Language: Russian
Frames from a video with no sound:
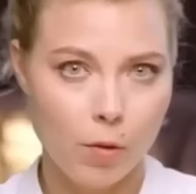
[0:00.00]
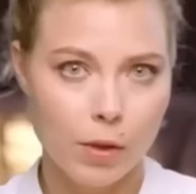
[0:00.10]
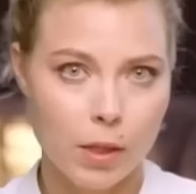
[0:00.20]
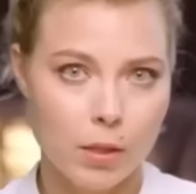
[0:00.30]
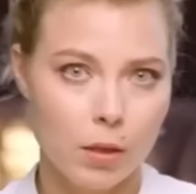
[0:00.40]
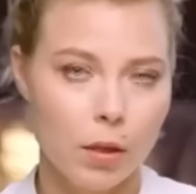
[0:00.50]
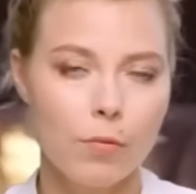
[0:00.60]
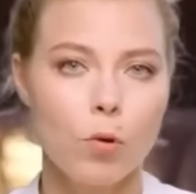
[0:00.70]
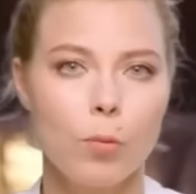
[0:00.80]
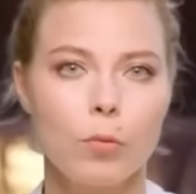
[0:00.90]
Новая газета
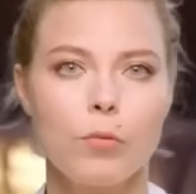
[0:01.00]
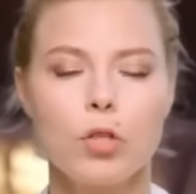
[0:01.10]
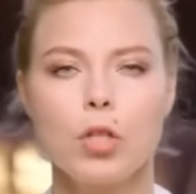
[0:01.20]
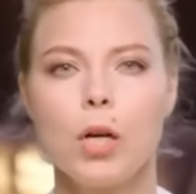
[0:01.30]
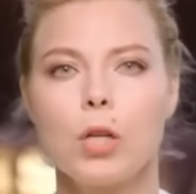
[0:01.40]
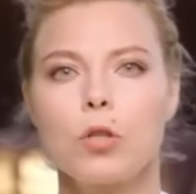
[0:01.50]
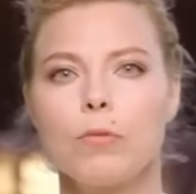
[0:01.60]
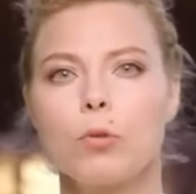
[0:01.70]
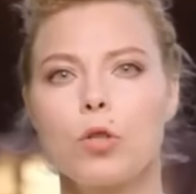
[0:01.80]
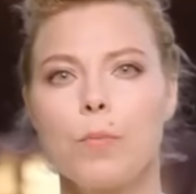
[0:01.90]
«Европа» утверждает,
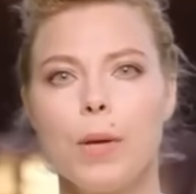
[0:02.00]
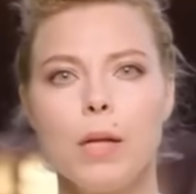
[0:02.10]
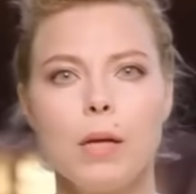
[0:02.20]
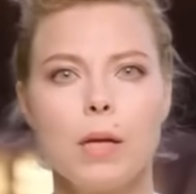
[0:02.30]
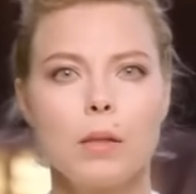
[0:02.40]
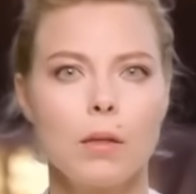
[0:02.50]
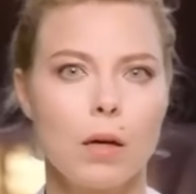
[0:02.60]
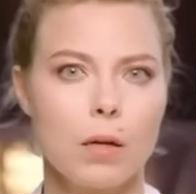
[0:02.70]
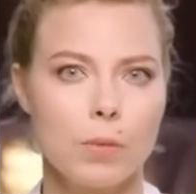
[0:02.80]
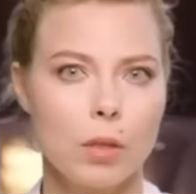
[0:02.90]
что вот уже пять лет,
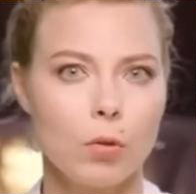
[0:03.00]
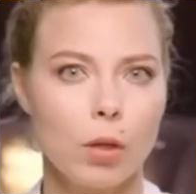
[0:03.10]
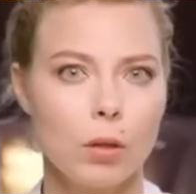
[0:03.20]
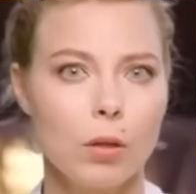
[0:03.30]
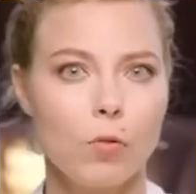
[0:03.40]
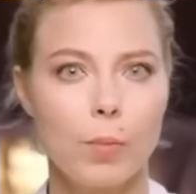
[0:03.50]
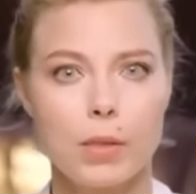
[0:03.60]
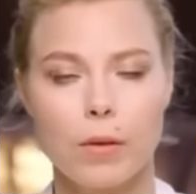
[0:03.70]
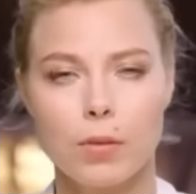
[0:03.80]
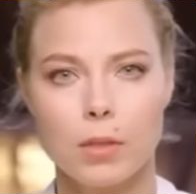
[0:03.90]
как Рамзану Кадырову
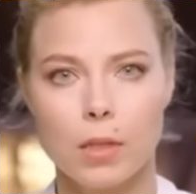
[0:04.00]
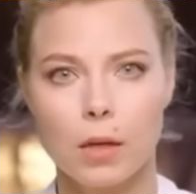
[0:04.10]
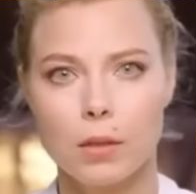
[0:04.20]
поставлен